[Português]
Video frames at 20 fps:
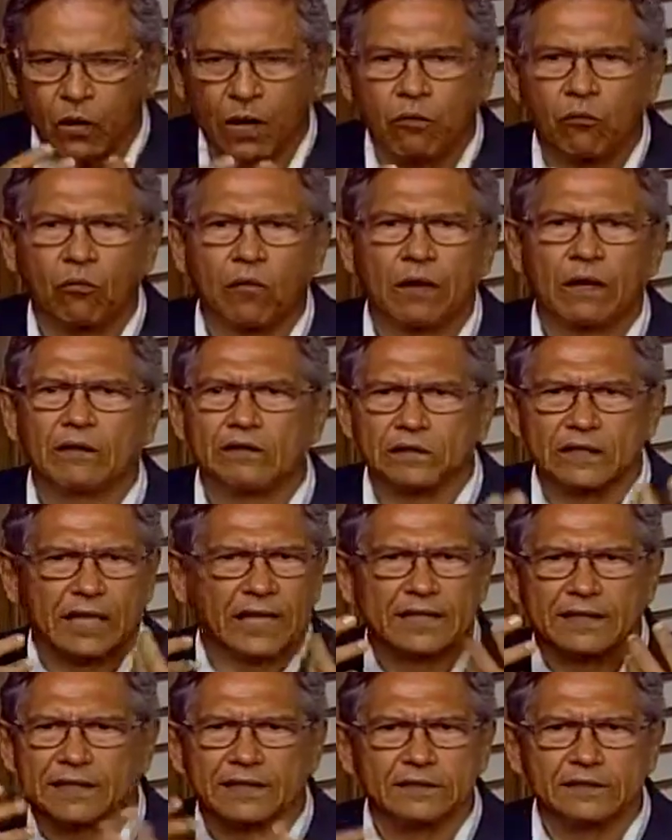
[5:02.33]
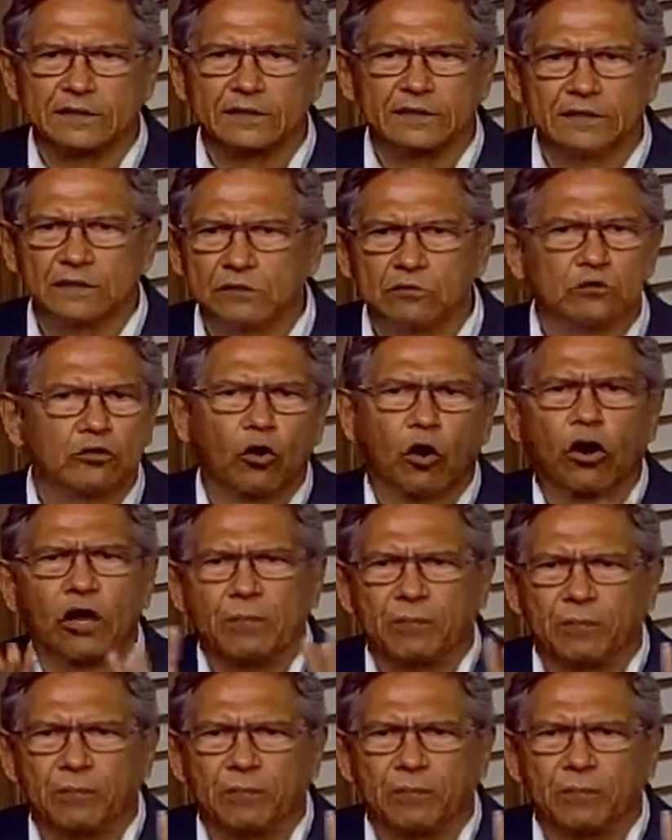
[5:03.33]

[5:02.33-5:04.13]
um hidratantezinho e olhe,